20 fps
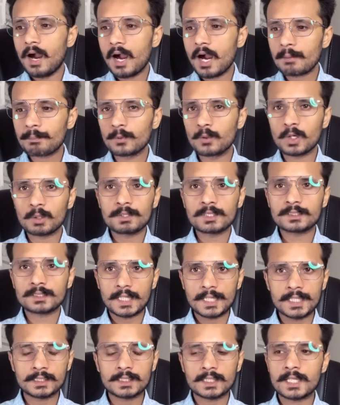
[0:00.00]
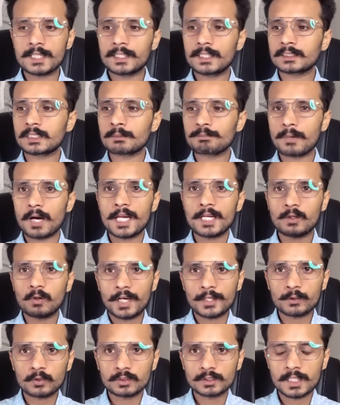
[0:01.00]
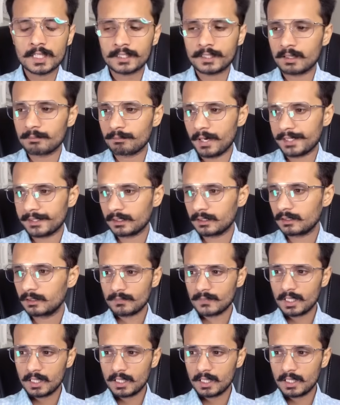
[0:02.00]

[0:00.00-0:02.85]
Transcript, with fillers: आप लोग भी सही तरीके से पाई क्वाइन को सेल कर पाएंगे